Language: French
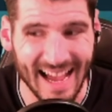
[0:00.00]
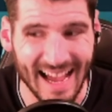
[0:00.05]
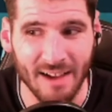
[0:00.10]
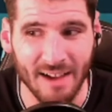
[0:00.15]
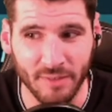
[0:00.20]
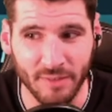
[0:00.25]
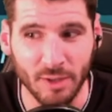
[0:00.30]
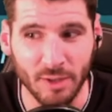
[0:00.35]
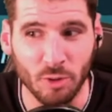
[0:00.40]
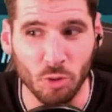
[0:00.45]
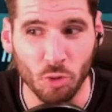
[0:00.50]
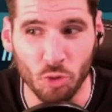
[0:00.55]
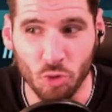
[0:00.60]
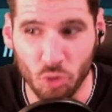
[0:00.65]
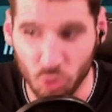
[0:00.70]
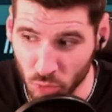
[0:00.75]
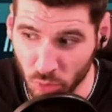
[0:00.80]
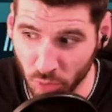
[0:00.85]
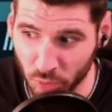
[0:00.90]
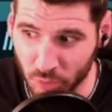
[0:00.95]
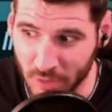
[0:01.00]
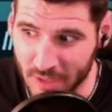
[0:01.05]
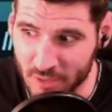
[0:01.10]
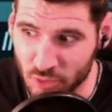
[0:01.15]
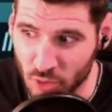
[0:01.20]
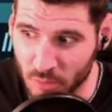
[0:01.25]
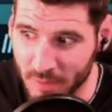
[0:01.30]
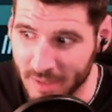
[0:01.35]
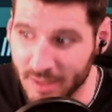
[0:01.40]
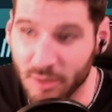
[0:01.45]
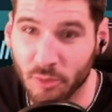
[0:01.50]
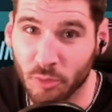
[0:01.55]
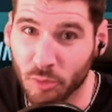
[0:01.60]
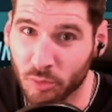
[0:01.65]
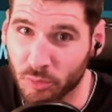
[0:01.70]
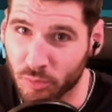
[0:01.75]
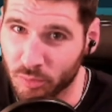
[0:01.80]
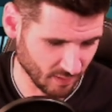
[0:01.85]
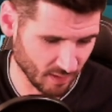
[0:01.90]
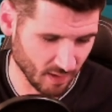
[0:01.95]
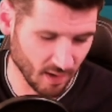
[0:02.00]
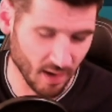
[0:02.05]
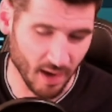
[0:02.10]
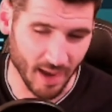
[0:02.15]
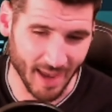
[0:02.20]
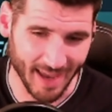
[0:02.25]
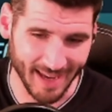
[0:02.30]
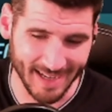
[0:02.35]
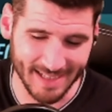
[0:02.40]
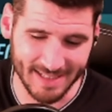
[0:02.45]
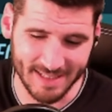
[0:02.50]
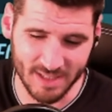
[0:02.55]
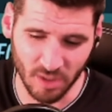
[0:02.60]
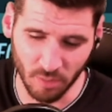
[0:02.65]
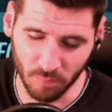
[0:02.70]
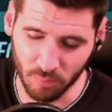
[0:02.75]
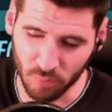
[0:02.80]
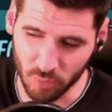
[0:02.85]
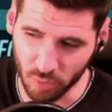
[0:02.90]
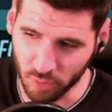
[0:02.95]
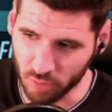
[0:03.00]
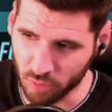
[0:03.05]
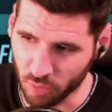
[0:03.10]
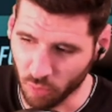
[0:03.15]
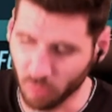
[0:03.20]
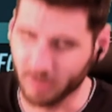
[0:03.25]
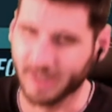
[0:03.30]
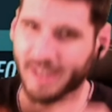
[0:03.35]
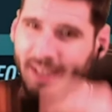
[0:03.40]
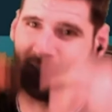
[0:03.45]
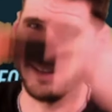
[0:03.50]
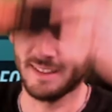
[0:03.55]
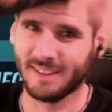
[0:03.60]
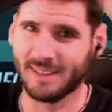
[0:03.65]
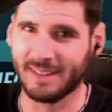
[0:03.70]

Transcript: avec le jour de la semaine dessus. Exemple concret.